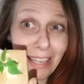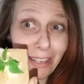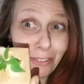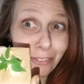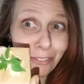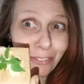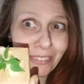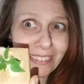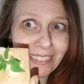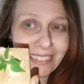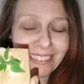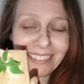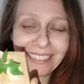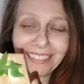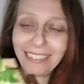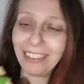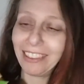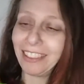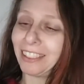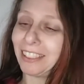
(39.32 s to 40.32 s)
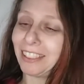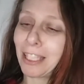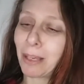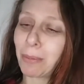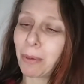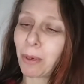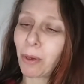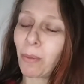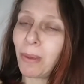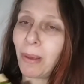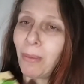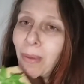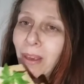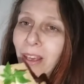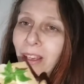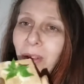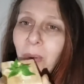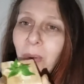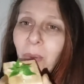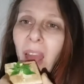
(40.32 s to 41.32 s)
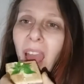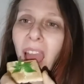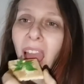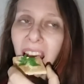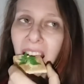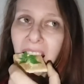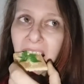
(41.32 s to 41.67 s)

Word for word: Eu fiz e dá para comer mesmo.